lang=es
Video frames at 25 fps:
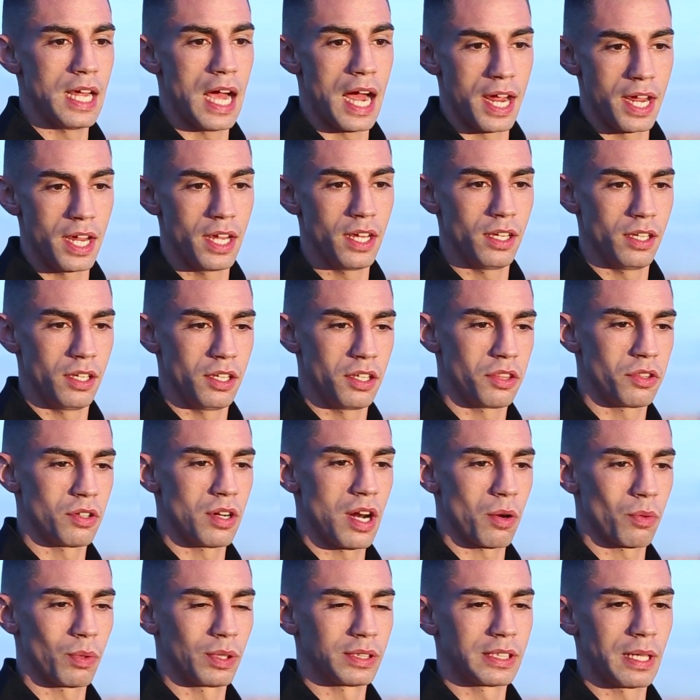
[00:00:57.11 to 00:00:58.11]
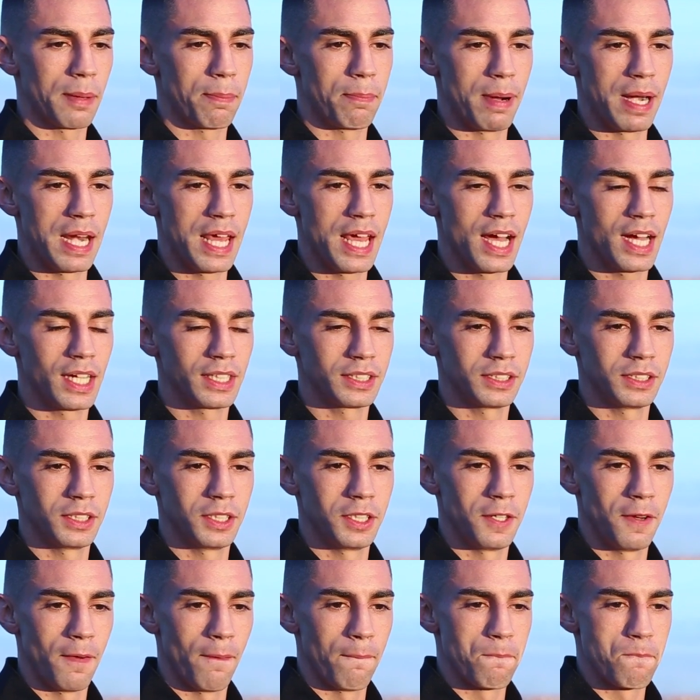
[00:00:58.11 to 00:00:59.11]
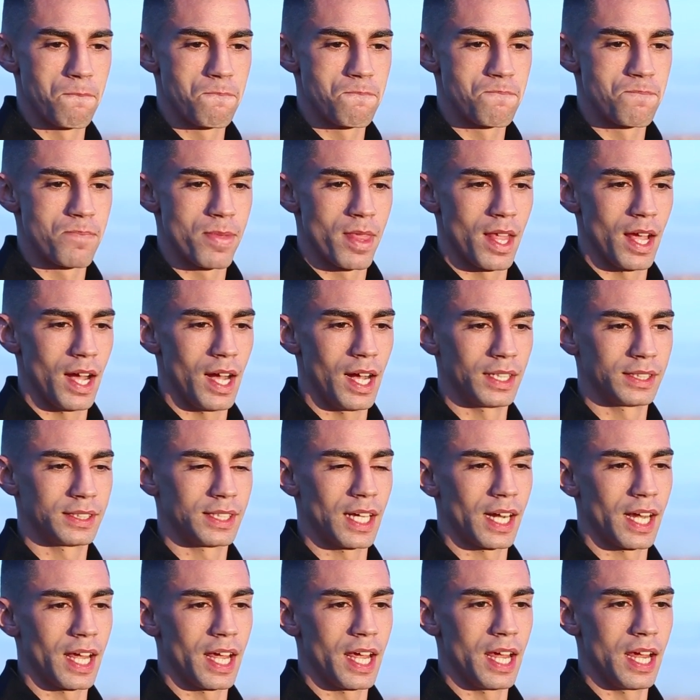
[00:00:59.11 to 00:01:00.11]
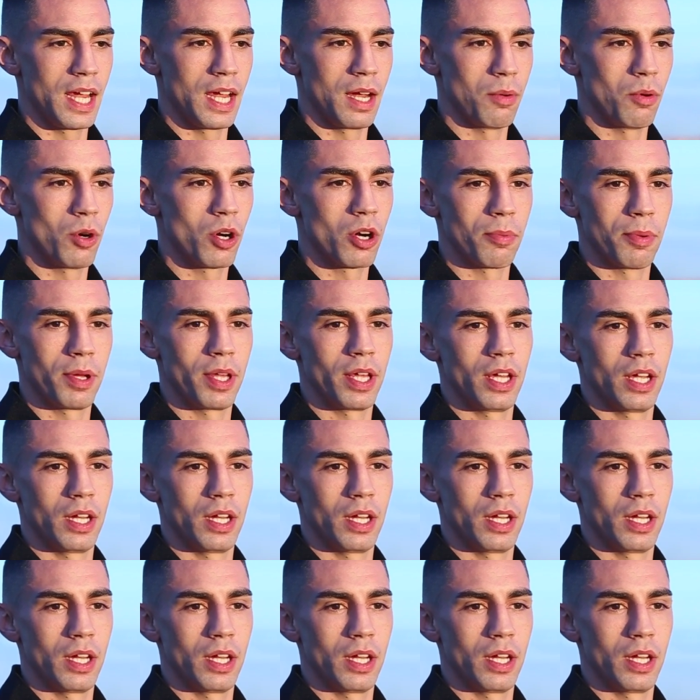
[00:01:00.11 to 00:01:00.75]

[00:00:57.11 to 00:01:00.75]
ahí hice unas cuantas peleas, hasta que, bueno,